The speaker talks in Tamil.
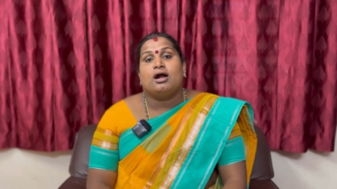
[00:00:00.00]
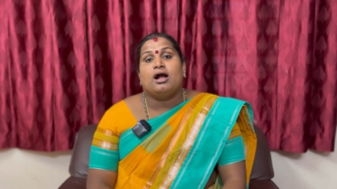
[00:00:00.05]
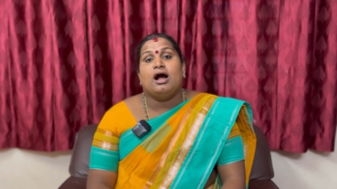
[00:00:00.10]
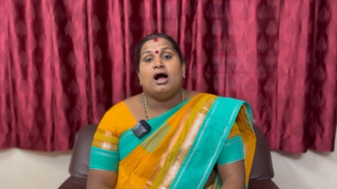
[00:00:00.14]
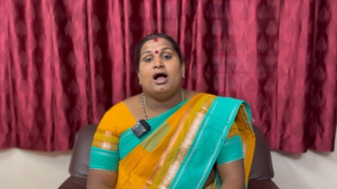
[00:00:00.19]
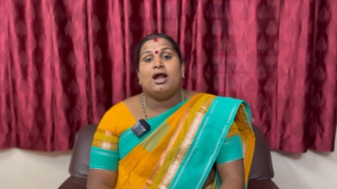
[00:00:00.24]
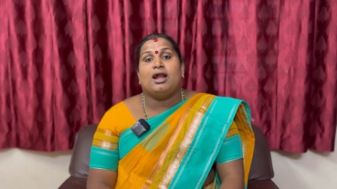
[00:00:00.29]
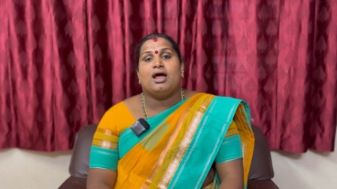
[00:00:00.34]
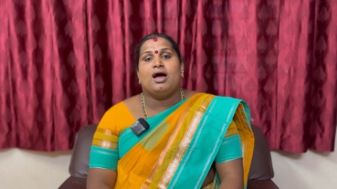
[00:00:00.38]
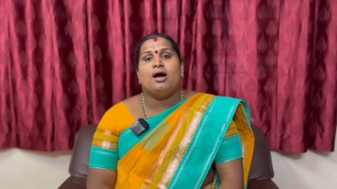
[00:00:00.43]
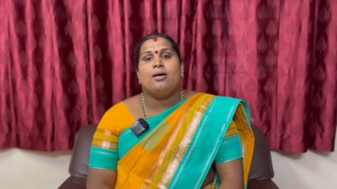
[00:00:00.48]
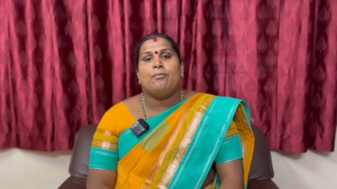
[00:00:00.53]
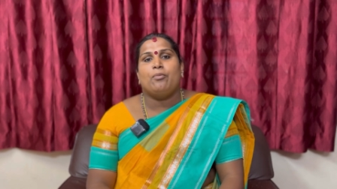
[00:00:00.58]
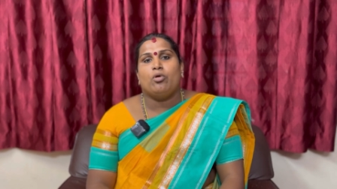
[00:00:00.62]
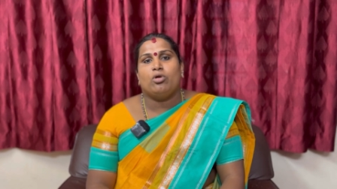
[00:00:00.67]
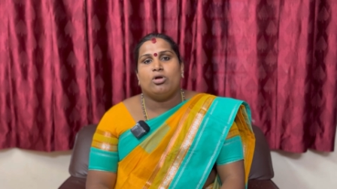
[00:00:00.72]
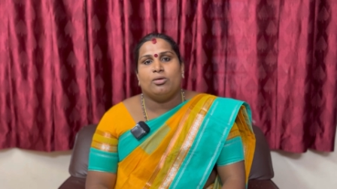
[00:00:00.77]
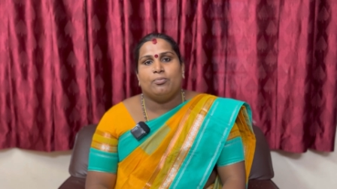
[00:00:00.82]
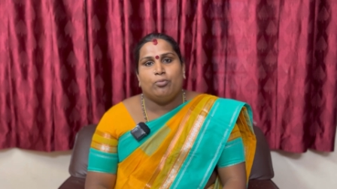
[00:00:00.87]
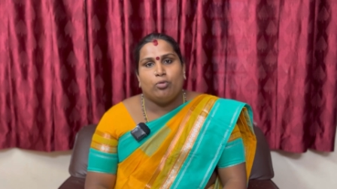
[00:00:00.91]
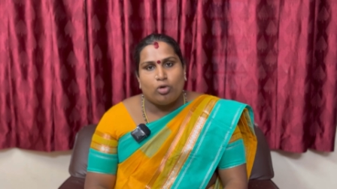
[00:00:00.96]
காணாமல்
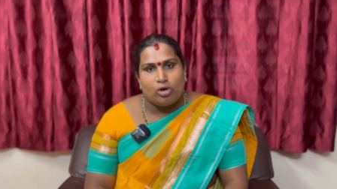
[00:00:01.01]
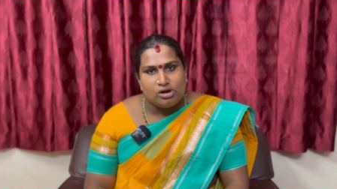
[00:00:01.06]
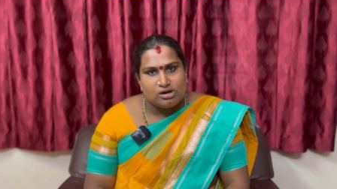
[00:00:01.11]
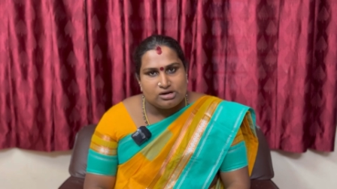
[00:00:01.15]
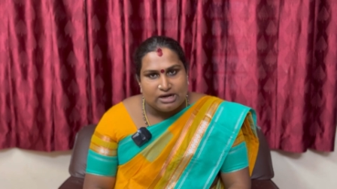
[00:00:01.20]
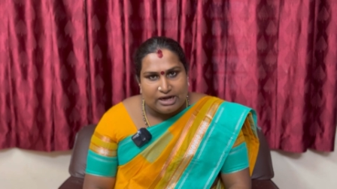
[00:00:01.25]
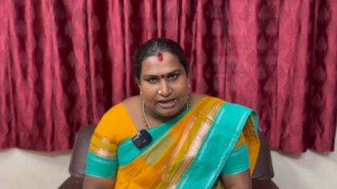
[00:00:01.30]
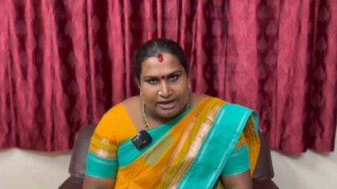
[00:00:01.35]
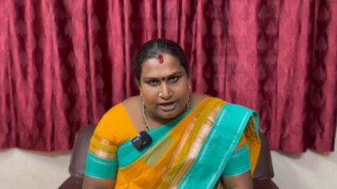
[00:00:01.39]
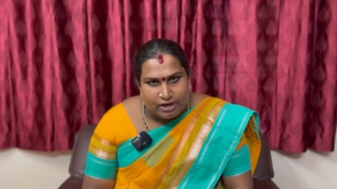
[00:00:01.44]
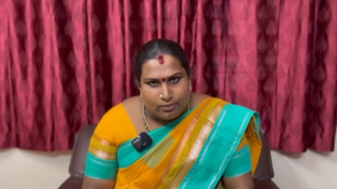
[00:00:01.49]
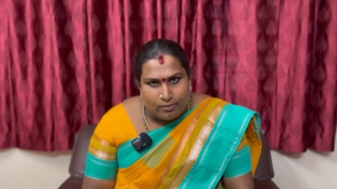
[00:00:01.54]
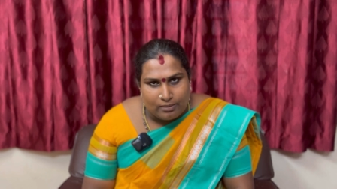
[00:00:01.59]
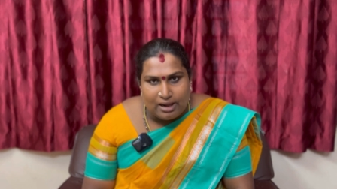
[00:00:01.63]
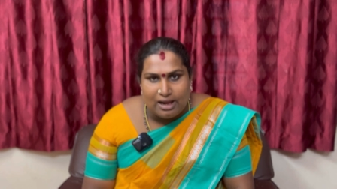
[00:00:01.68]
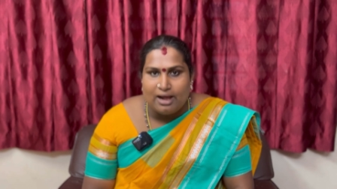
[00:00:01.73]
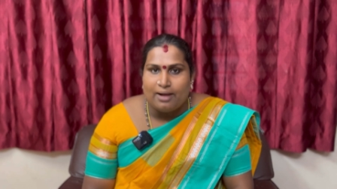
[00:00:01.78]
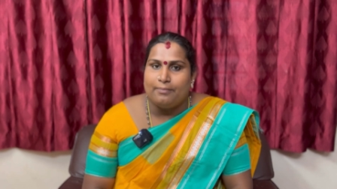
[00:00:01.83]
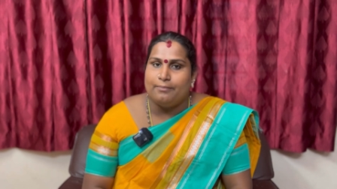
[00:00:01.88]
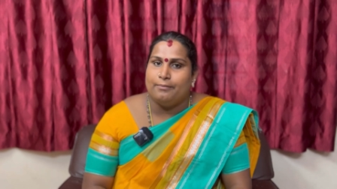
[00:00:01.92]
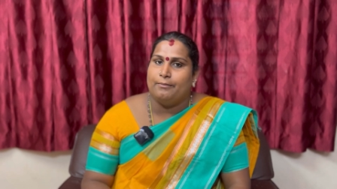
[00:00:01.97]
போன பொருள்
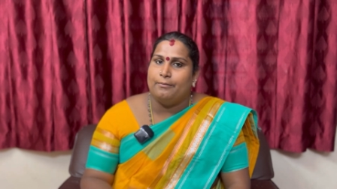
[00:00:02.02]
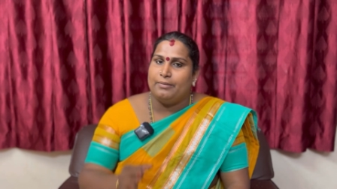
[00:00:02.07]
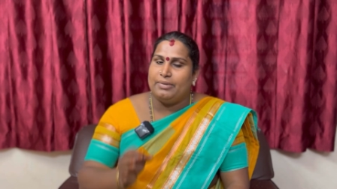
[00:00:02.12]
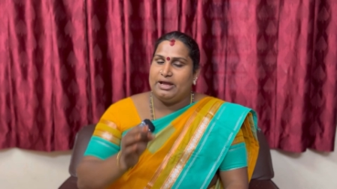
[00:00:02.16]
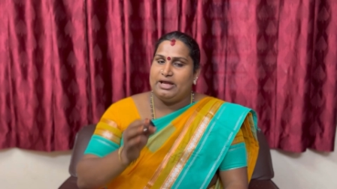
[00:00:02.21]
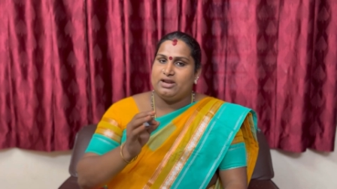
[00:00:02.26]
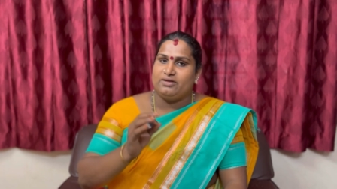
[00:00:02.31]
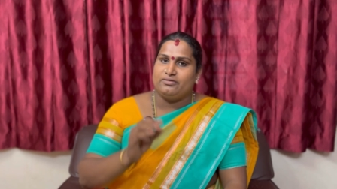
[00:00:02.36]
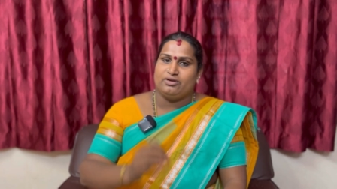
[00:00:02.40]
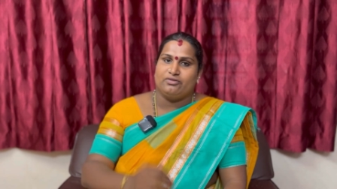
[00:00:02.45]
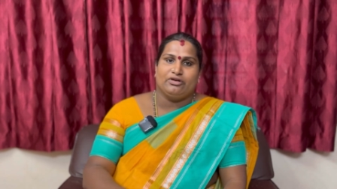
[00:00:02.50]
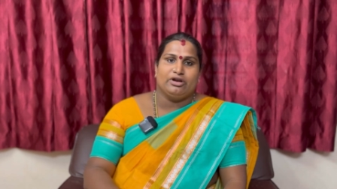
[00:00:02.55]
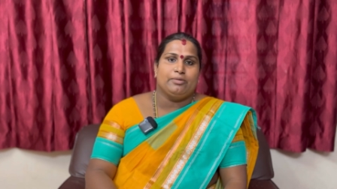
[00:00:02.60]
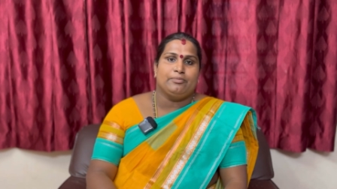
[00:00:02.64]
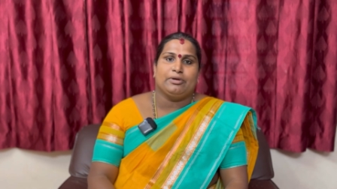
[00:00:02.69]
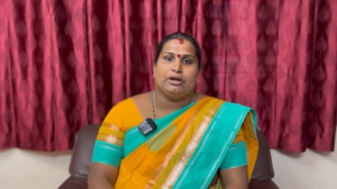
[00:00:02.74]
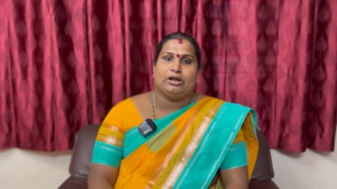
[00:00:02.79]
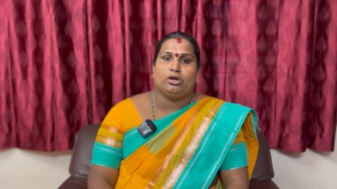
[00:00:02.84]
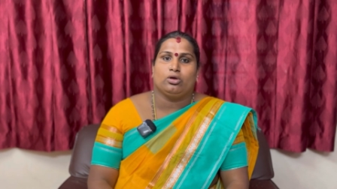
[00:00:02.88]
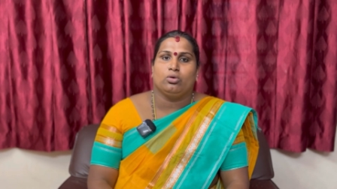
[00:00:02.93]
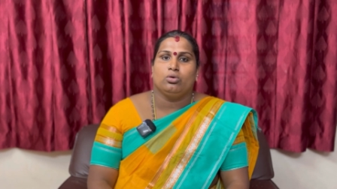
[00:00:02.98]
கிடைக்கணுமா பைரவரை
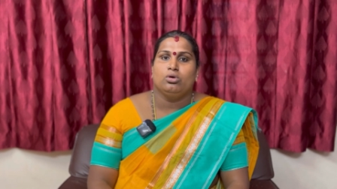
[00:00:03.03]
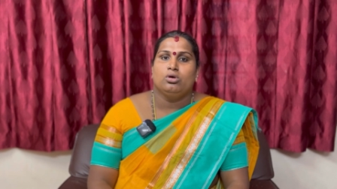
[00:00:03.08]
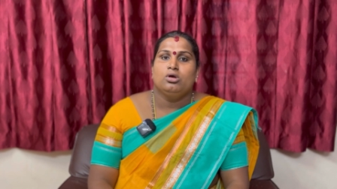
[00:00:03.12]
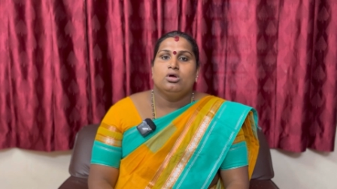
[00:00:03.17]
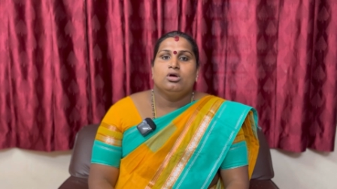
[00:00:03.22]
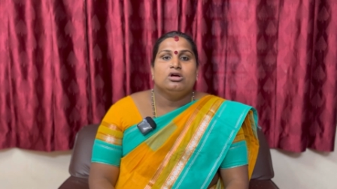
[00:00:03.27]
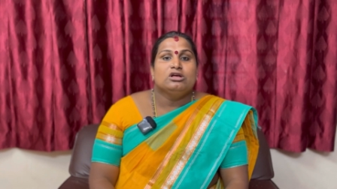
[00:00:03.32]
வழிபடணும்